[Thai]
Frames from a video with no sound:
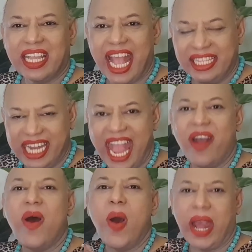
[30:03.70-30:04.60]
การแสดง
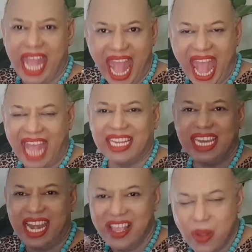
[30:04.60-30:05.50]
ออกค่ะใน
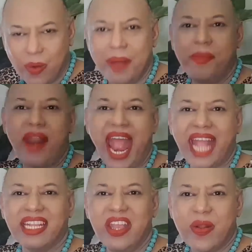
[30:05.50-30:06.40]
เรื่องของความรัก
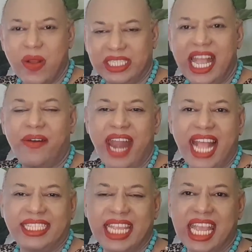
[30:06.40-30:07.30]
ของชาวรา
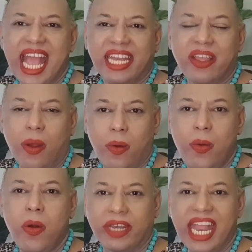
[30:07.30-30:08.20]
ศีกันต่อคู่
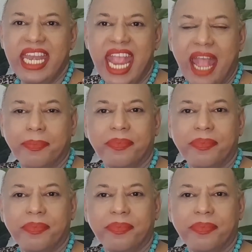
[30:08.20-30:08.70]
ของท่านเนี่ย